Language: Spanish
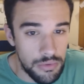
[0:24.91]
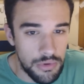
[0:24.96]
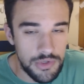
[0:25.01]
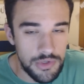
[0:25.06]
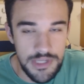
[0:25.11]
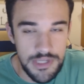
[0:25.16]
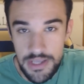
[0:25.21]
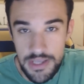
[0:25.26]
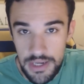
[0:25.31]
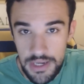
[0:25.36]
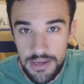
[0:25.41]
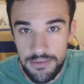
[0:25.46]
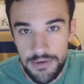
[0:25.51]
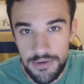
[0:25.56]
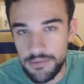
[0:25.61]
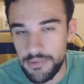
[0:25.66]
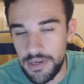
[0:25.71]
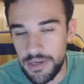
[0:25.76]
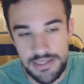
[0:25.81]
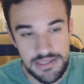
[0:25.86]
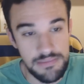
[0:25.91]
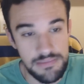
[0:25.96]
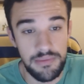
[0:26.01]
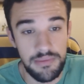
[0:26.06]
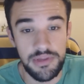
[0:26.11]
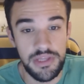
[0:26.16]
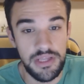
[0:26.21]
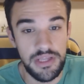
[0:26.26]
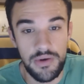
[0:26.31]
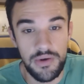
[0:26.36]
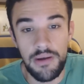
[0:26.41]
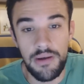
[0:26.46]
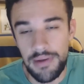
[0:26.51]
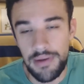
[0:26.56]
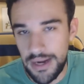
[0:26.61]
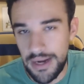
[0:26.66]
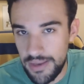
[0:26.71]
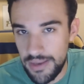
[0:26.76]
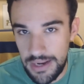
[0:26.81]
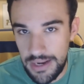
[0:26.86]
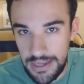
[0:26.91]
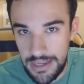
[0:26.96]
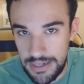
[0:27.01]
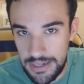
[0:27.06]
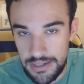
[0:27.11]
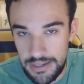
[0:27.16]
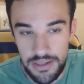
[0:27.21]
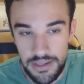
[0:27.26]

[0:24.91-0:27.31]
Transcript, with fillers: cosas increíbles, ¿vale? Simplemente quiero hablar del canal.